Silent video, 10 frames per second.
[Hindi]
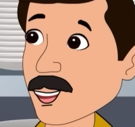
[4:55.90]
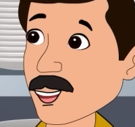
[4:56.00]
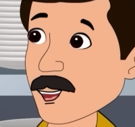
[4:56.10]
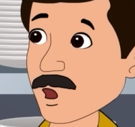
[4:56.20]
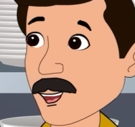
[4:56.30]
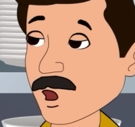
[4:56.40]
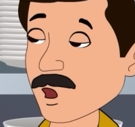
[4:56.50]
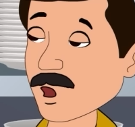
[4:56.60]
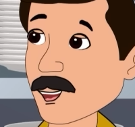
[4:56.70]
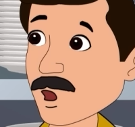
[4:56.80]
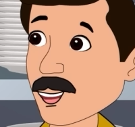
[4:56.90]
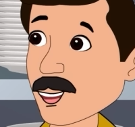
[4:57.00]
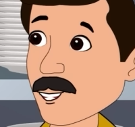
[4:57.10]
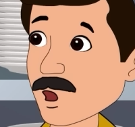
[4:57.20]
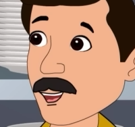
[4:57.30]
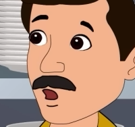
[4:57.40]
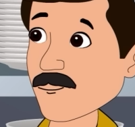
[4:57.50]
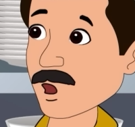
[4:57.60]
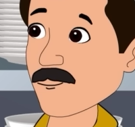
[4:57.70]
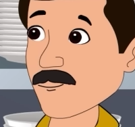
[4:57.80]
ही क्यों है बहू कि फ्रिज में रखना
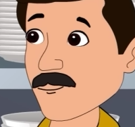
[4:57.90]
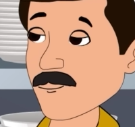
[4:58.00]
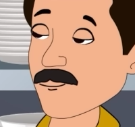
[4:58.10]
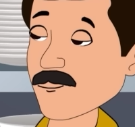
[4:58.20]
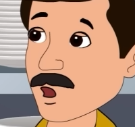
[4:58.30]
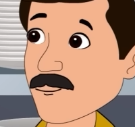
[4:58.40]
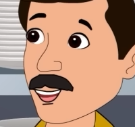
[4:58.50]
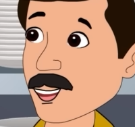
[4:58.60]
पड़े उतना